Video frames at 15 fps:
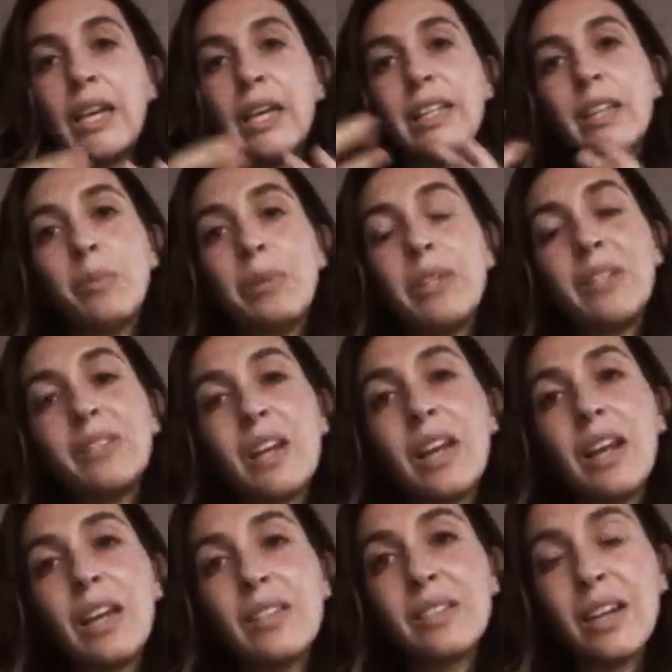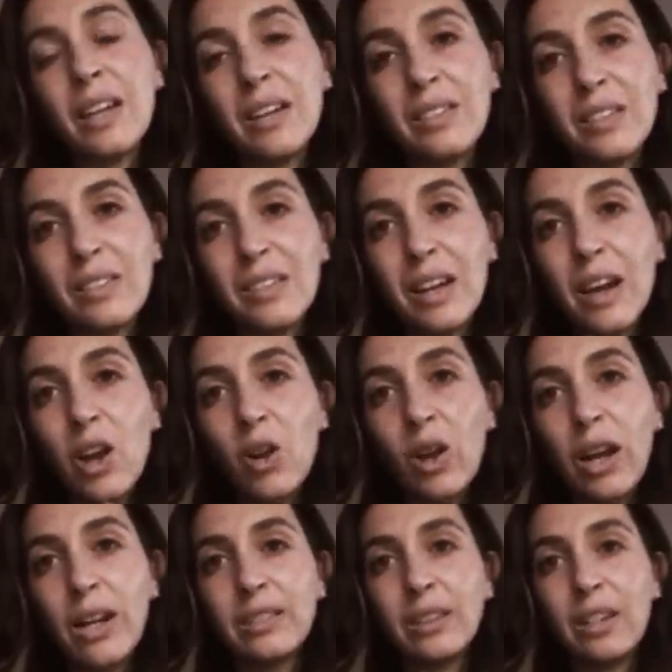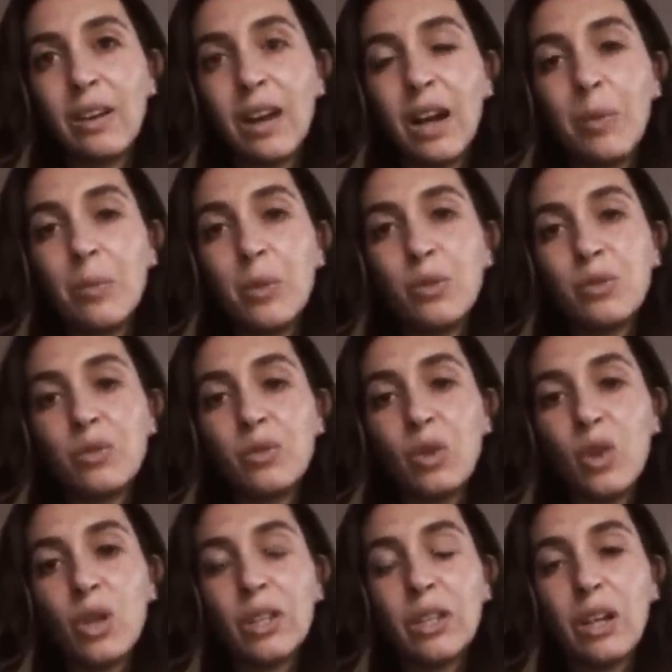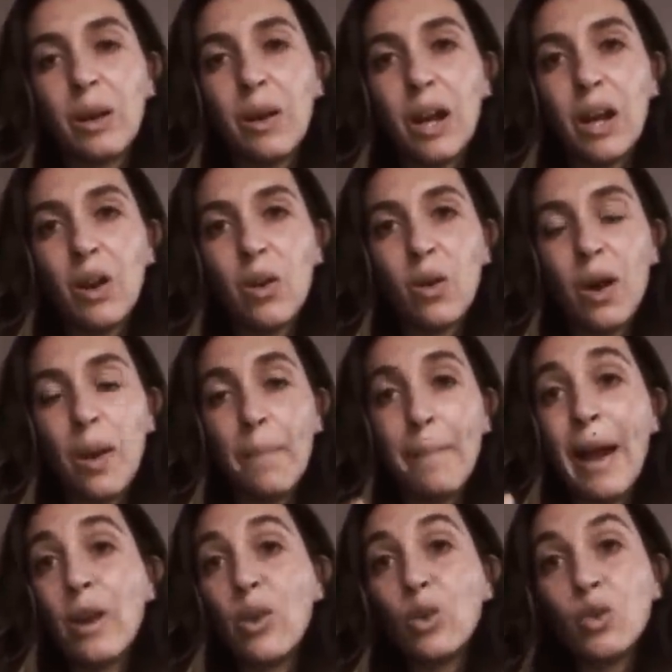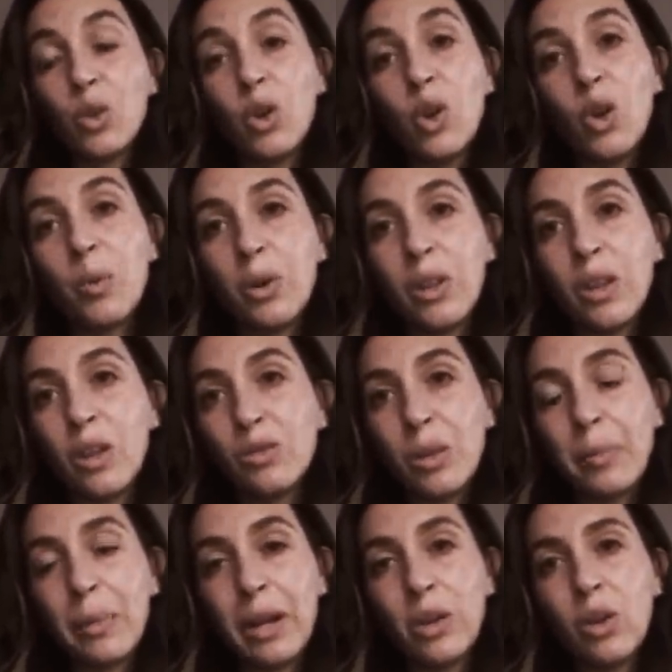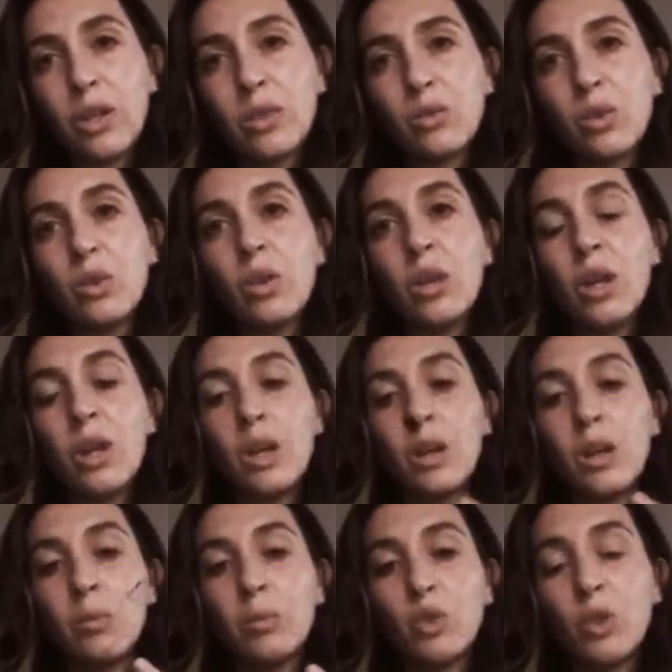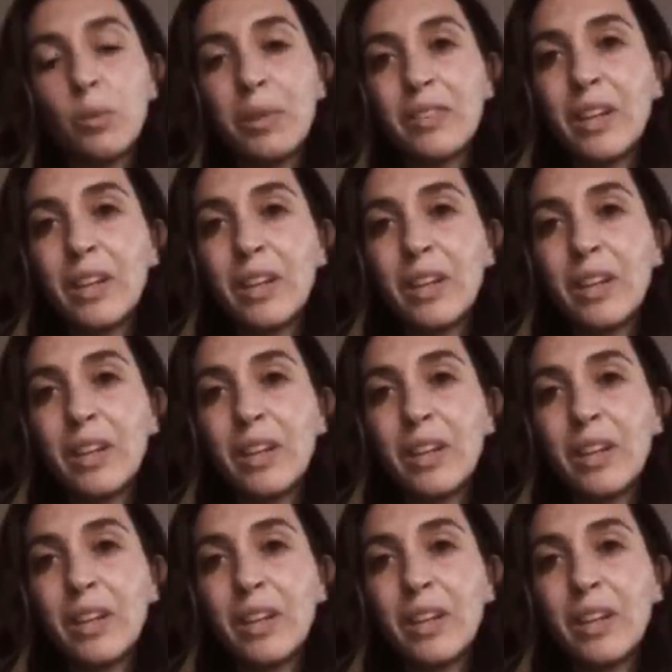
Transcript: y también están las artesanas con las que trabajamos todo el trabajo a mano, todos los bordados a mano son mucho más